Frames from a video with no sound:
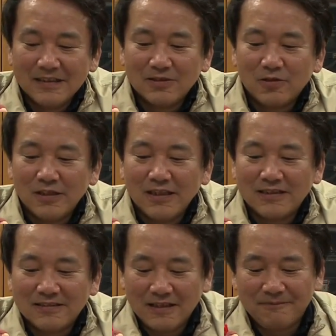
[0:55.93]
それでで
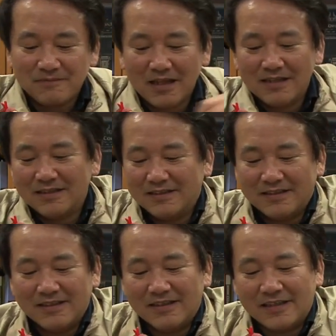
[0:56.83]
すね
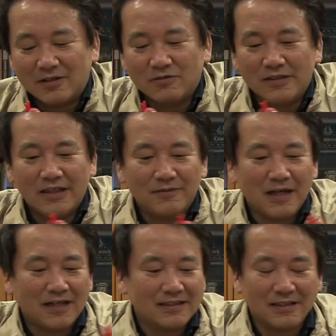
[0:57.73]
結局出来上
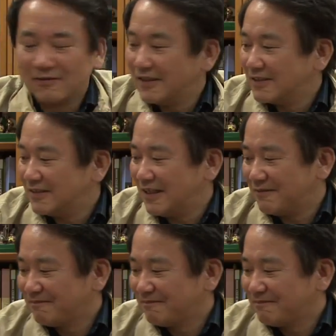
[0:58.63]
がったのがですね